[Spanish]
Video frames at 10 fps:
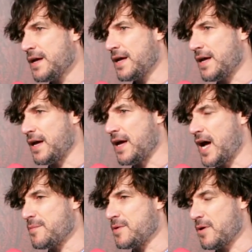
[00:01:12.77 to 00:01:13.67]
Eh,
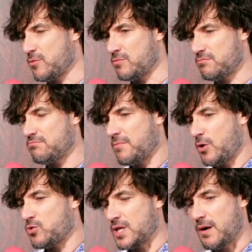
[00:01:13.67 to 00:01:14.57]
a mí me
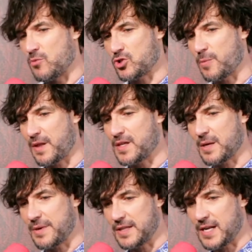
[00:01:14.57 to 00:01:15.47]
me gustaba mucho
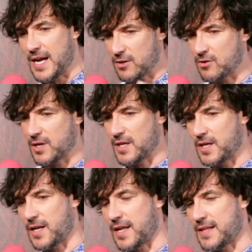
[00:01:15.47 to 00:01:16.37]
precisamente el arco
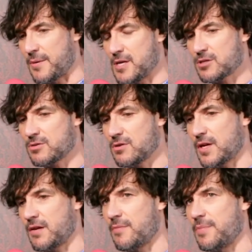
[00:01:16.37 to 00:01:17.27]
que, atravieso,
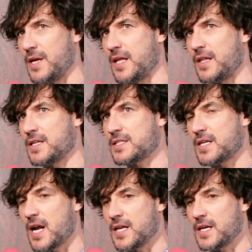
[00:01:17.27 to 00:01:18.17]
que viene de
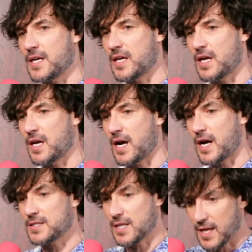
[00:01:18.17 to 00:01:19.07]
ser alguien que
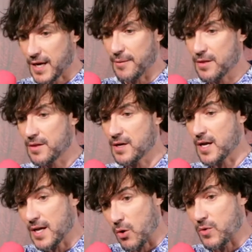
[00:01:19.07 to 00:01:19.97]
agacha la cabeza,
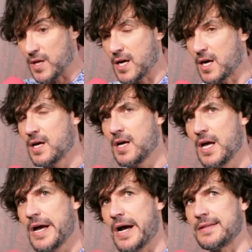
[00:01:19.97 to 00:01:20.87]
que claudica
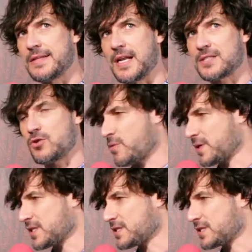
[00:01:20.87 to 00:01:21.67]
ante las normas